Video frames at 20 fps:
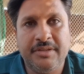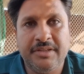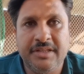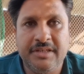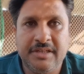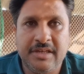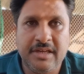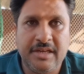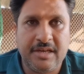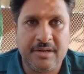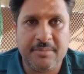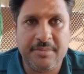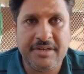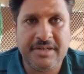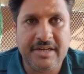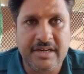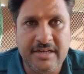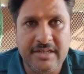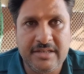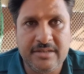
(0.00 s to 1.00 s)
बंदे के घर
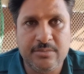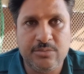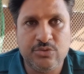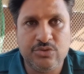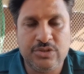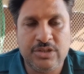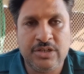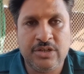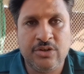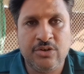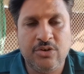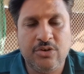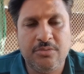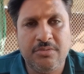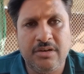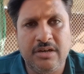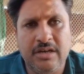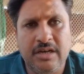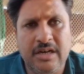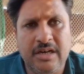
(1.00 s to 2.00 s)
में टैडी कबूतर
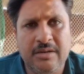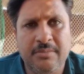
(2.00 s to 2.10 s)
और